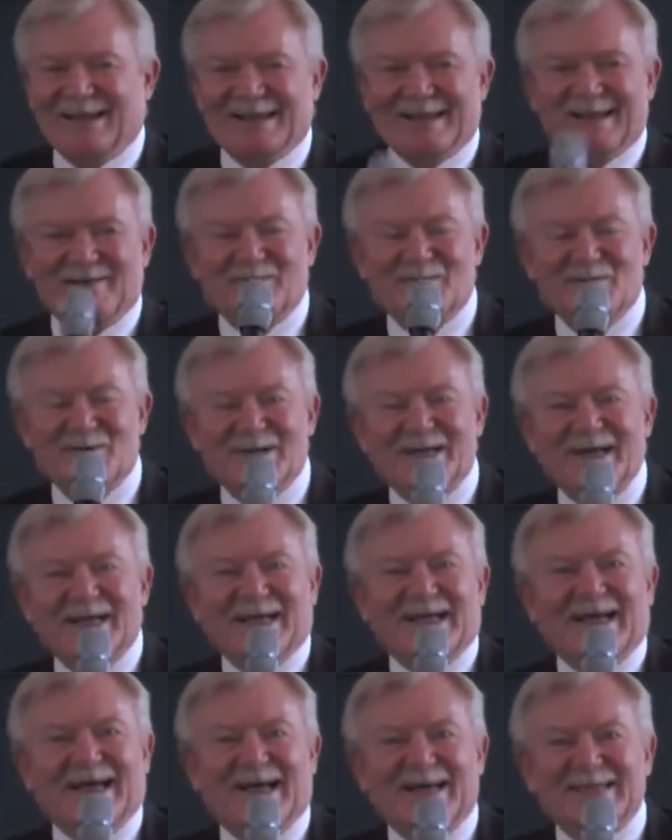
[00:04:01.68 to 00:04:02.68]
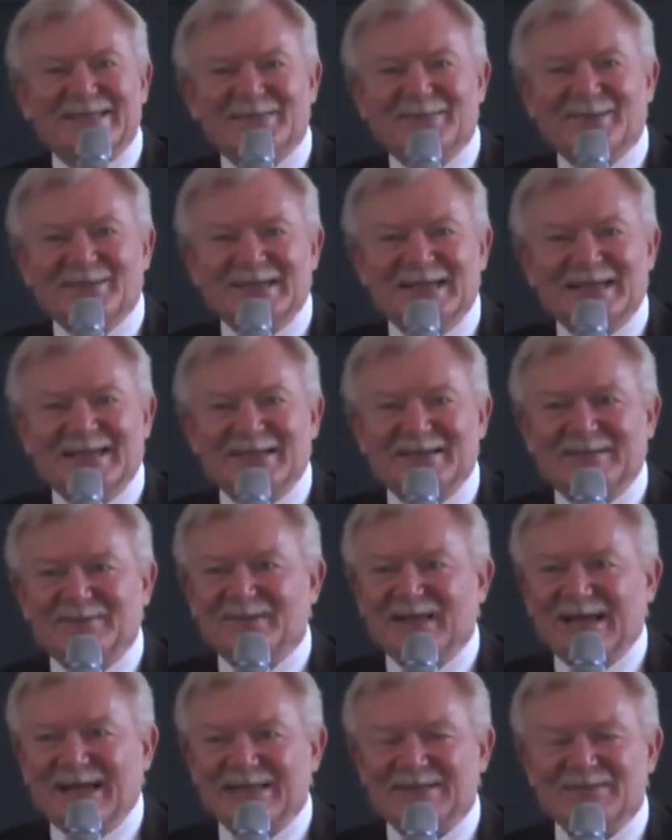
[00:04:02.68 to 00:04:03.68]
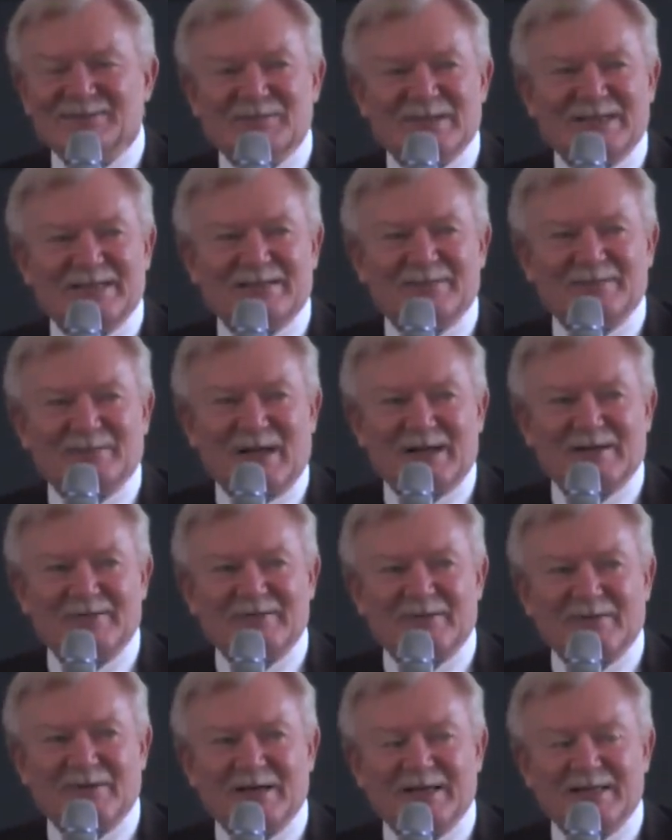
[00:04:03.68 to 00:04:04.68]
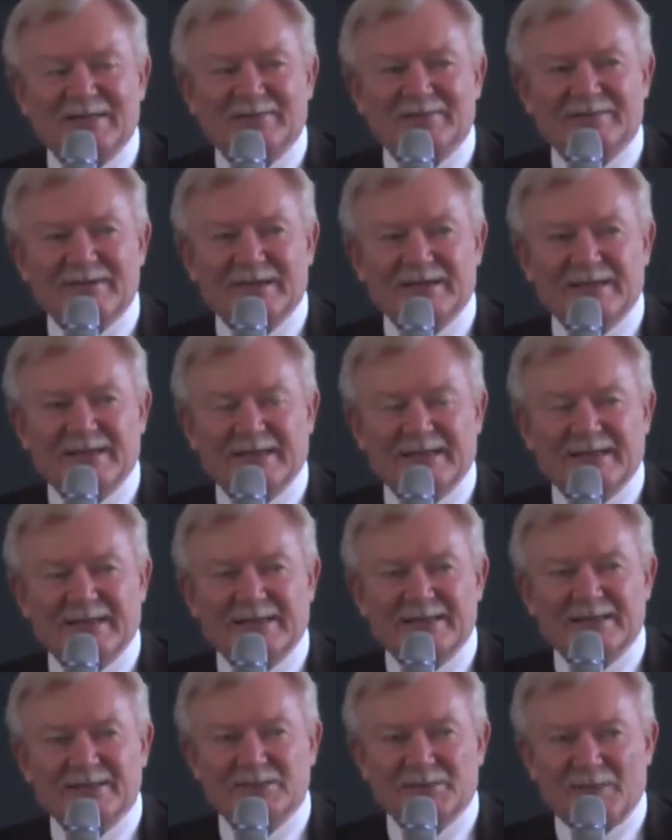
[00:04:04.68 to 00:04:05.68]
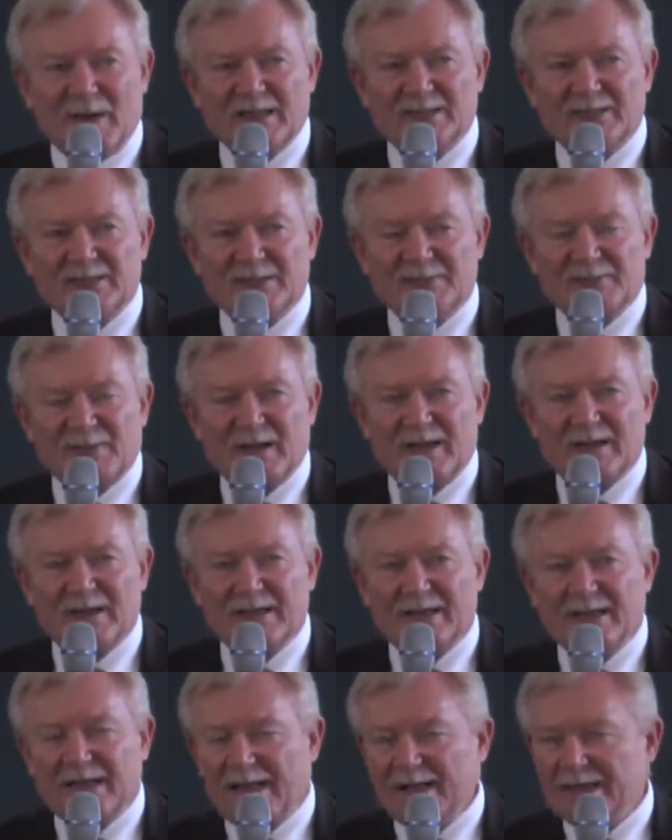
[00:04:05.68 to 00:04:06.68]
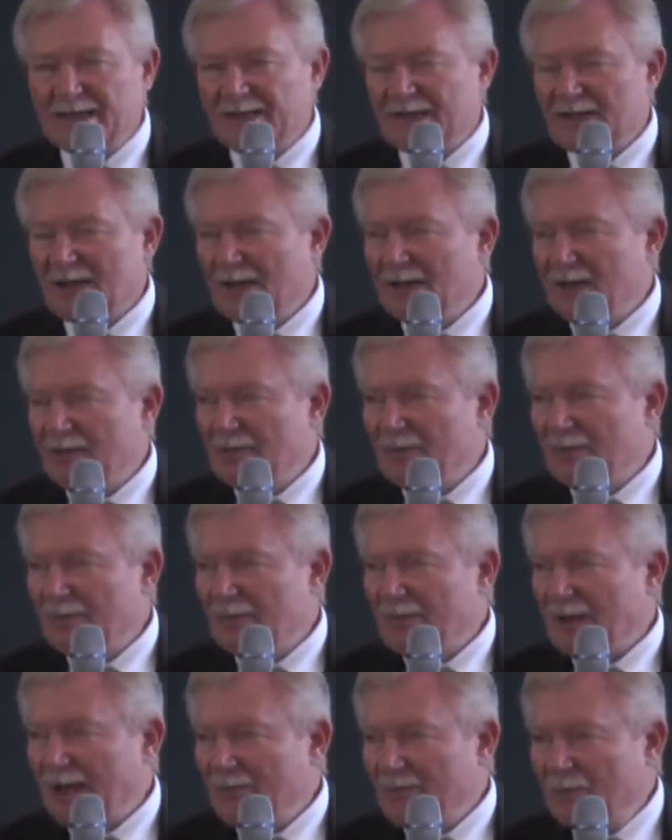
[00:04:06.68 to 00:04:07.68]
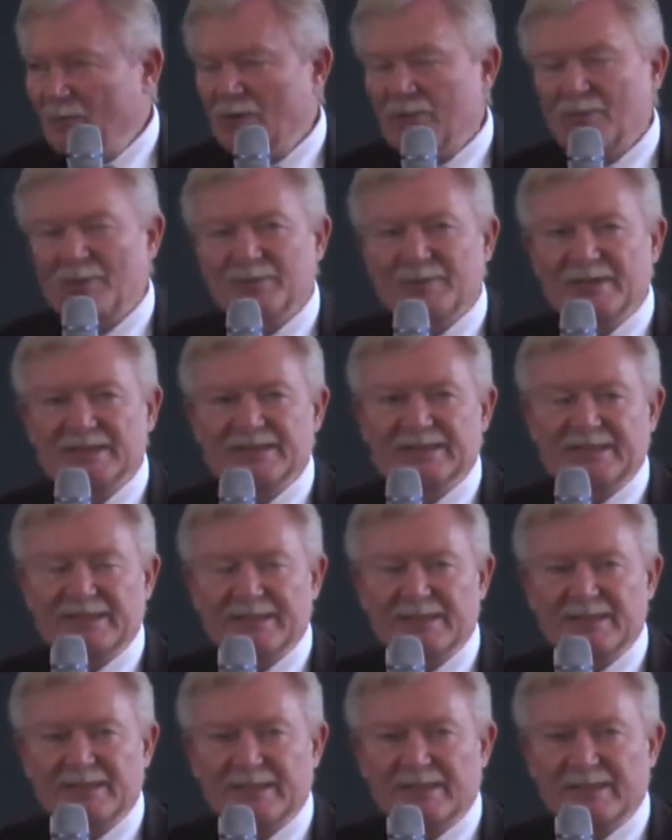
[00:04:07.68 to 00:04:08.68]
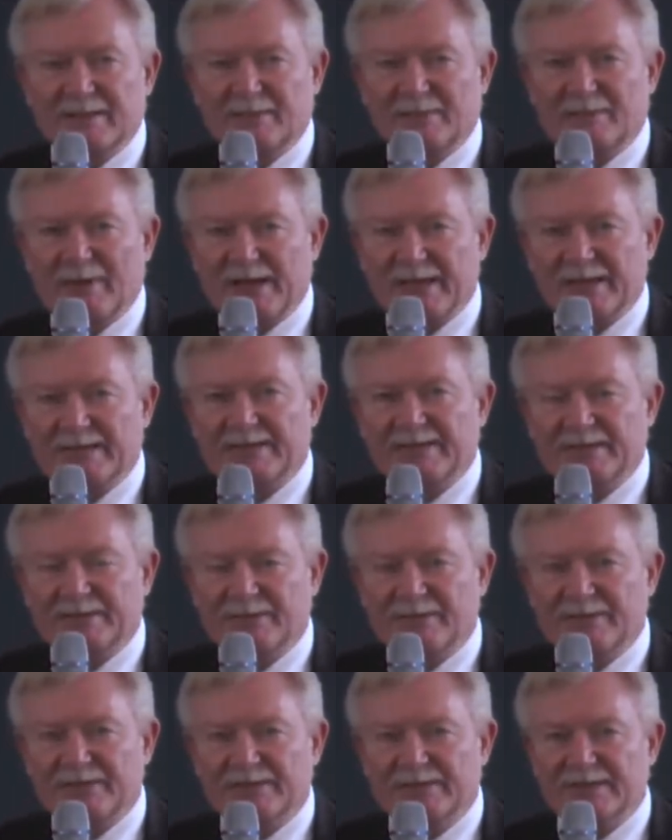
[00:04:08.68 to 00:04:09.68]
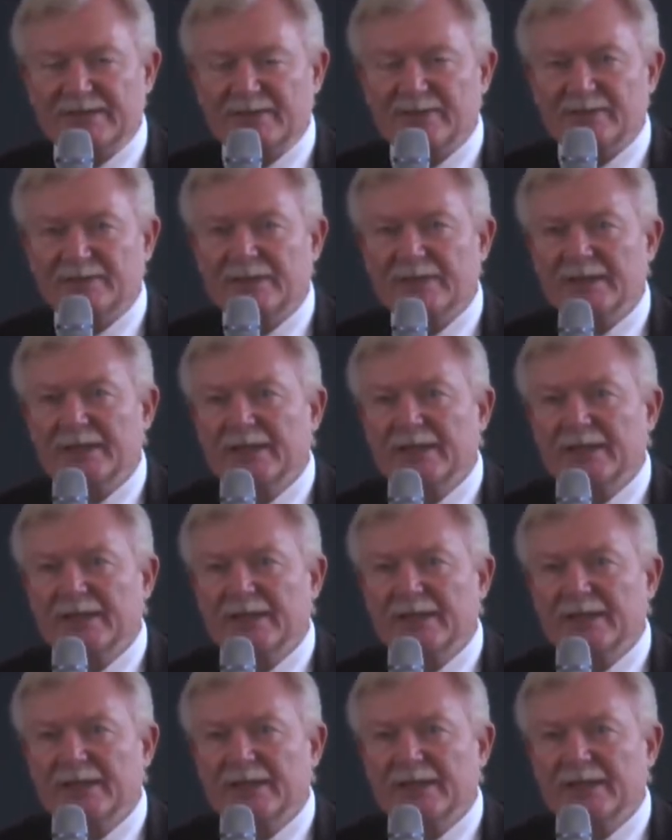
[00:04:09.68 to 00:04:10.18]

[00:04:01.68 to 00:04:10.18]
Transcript: Jawohl. Also äh, wir hatten mit meiner Frau hatten wir in spanischer Sprache ein, ein Buch publiziert, Marketing Turistico.